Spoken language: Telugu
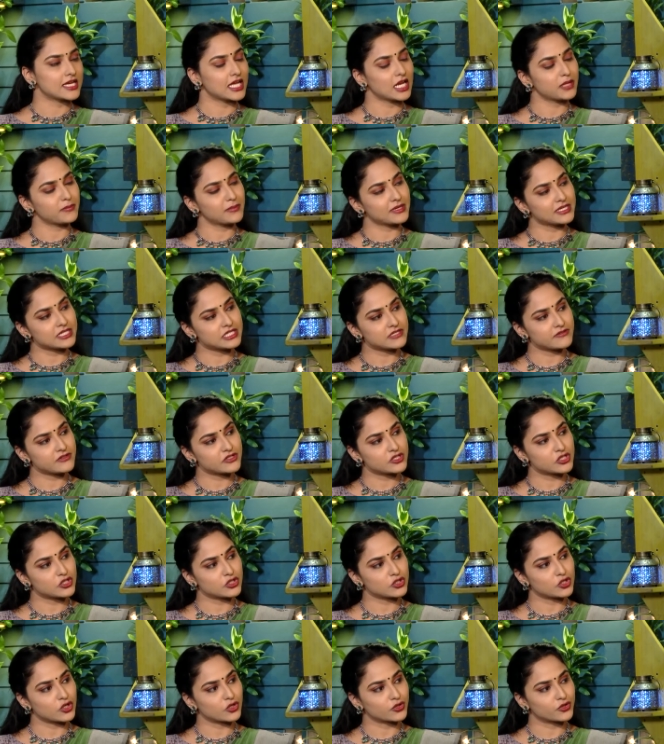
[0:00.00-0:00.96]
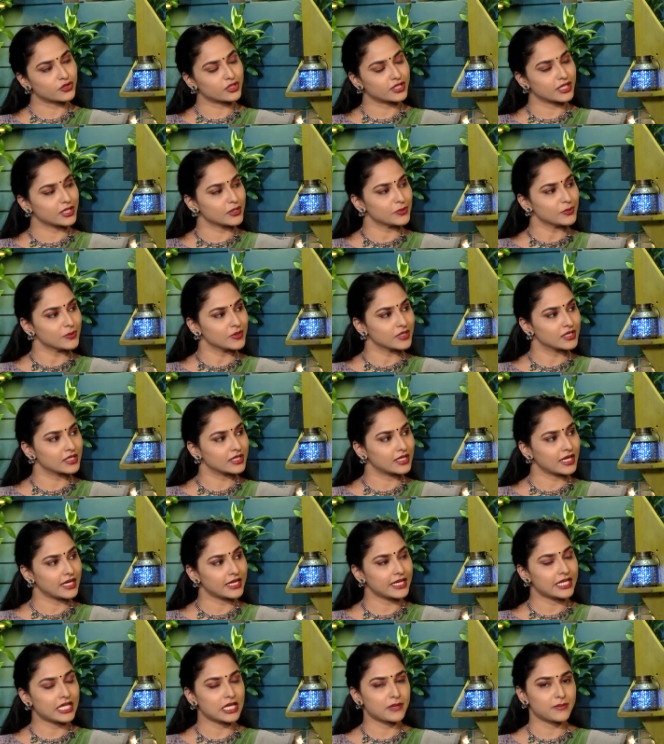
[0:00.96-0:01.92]
చాలా మంచి విషయం డాక్టర్ గారు
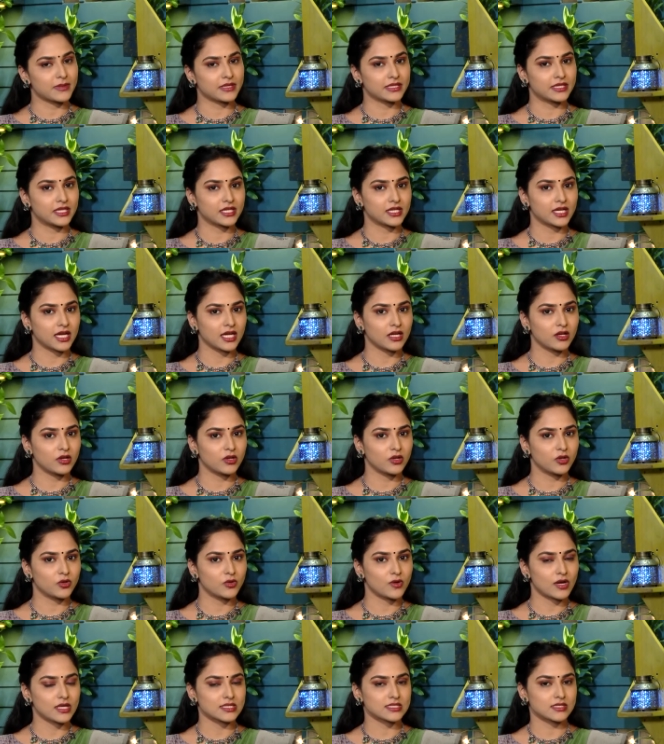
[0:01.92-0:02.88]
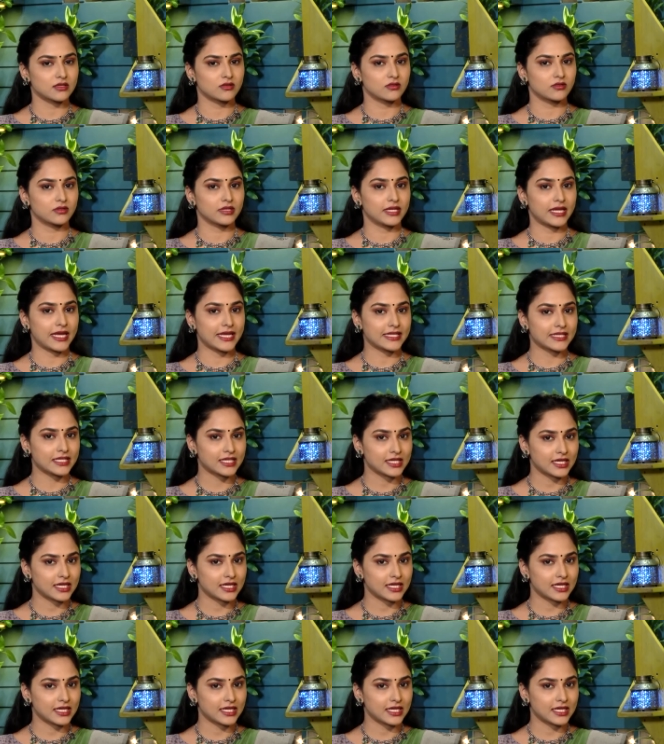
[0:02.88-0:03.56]
కానీ ఈ మధ్యకాలంలో అసలు ఏది